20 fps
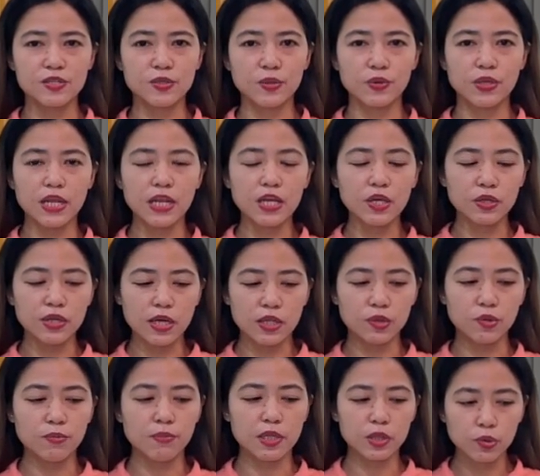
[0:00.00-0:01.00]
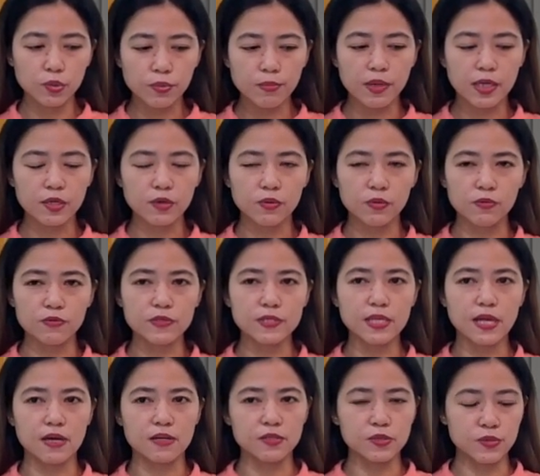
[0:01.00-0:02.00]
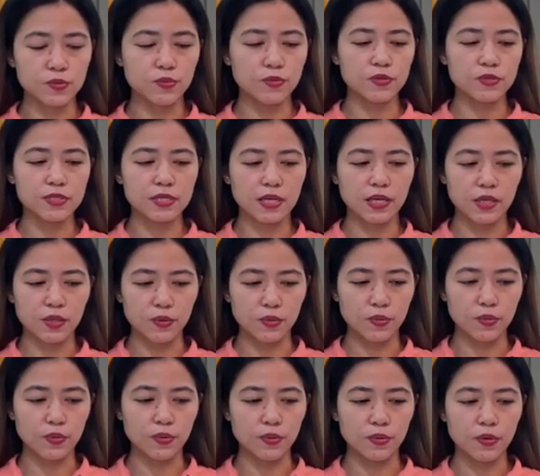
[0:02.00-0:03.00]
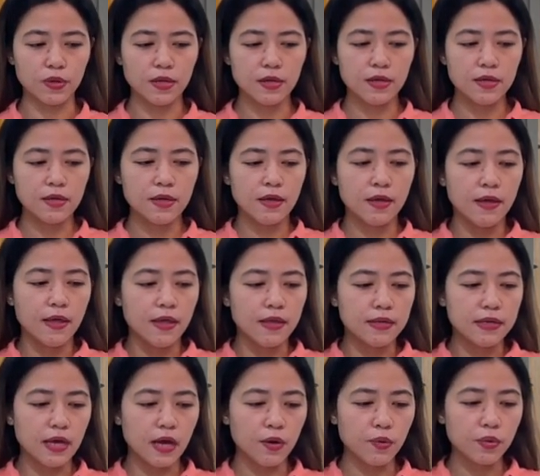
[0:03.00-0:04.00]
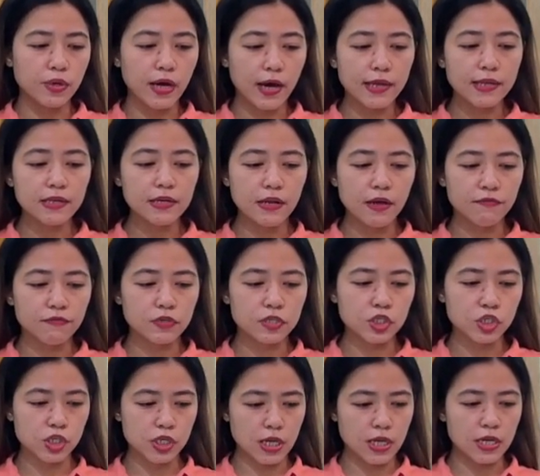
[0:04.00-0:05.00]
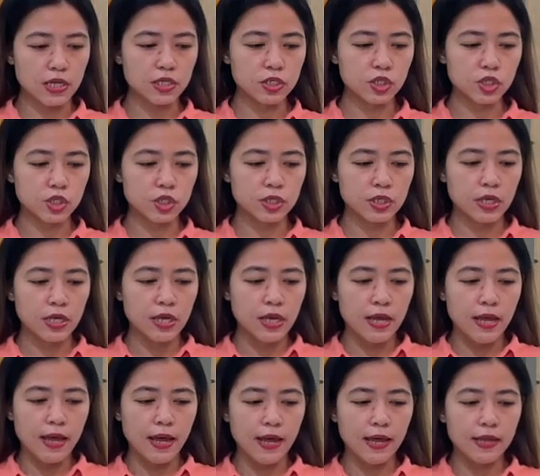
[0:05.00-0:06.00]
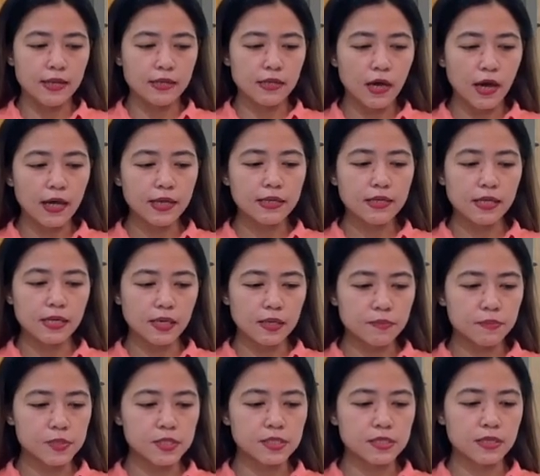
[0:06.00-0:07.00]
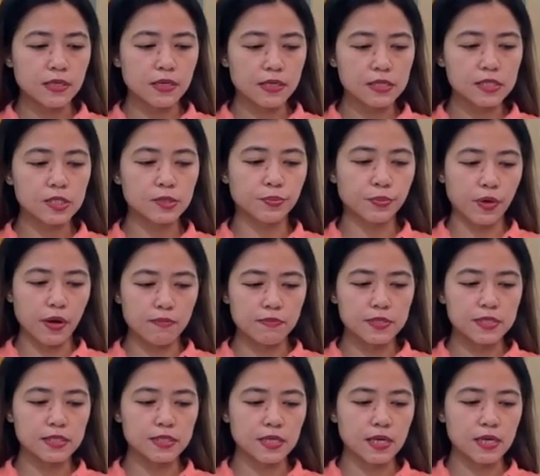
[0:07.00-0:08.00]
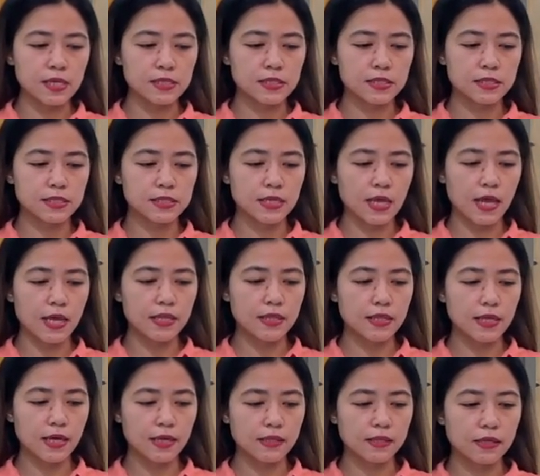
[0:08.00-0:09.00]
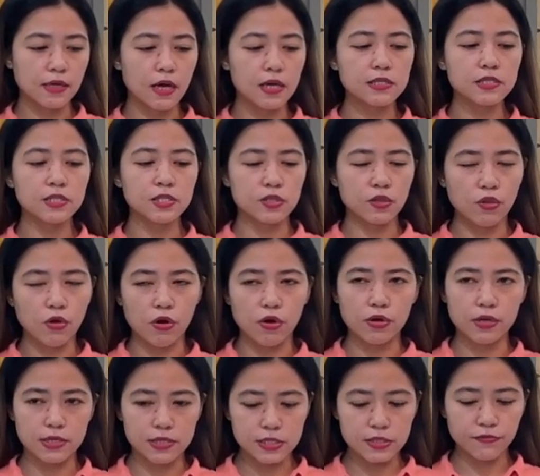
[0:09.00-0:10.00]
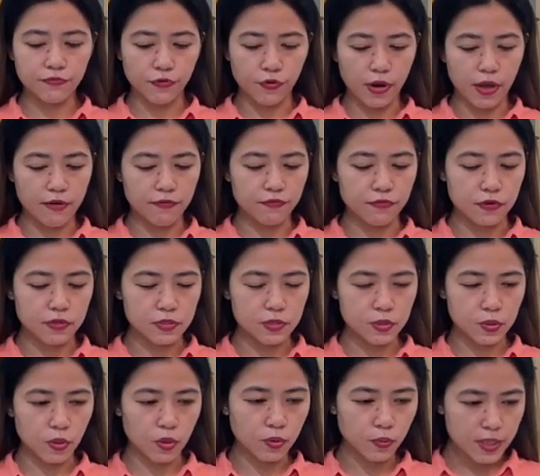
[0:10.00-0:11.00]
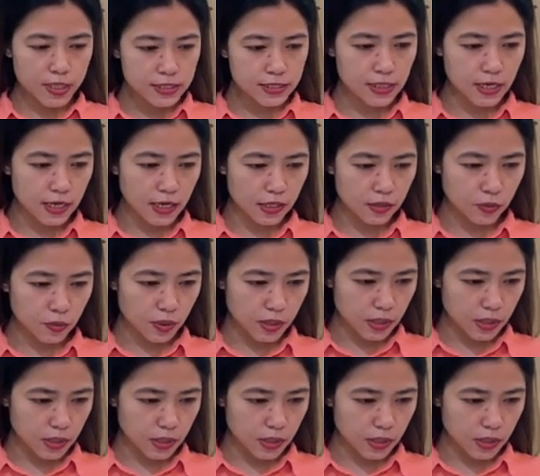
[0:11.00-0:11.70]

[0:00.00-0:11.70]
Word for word: so dili gid nato matuman kung unsa ang sugo sa Ginoo now God never change and God keeps his promises and that God's law is forever so always na nato